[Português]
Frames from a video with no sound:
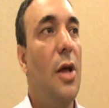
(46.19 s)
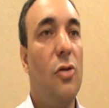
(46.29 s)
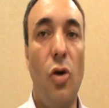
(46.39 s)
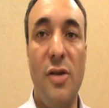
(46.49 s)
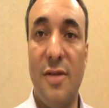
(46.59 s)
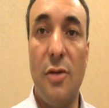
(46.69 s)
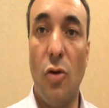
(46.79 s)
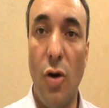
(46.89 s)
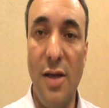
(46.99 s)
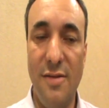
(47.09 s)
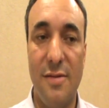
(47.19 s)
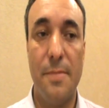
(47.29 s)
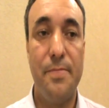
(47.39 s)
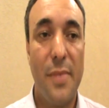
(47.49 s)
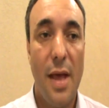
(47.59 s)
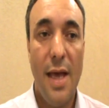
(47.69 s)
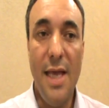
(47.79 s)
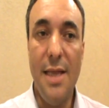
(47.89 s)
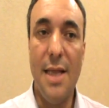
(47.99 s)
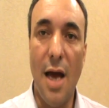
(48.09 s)
dois a dois
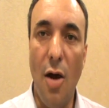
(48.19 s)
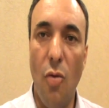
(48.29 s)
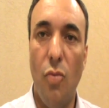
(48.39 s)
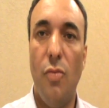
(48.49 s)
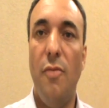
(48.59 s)
e não